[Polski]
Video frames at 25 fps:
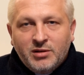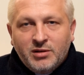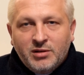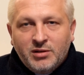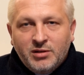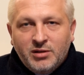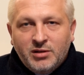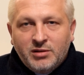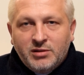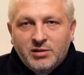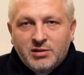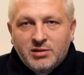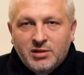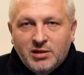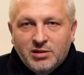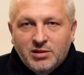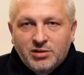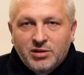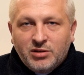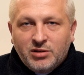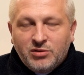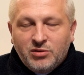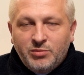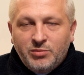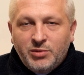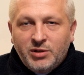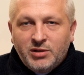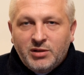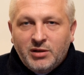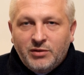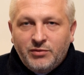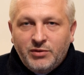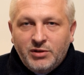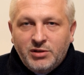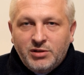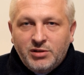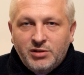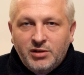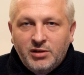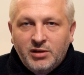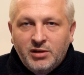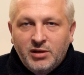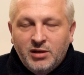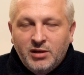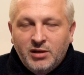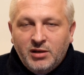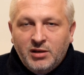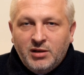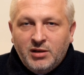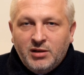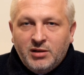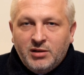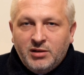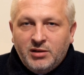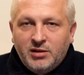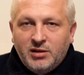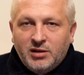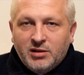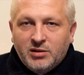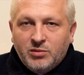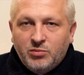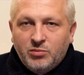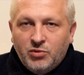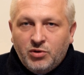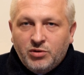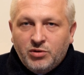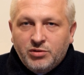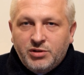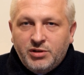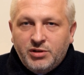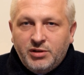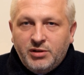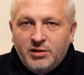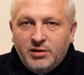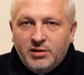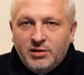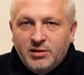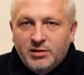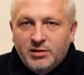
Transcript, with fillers: Kiedy starsza kobieta widzi, jak młodzi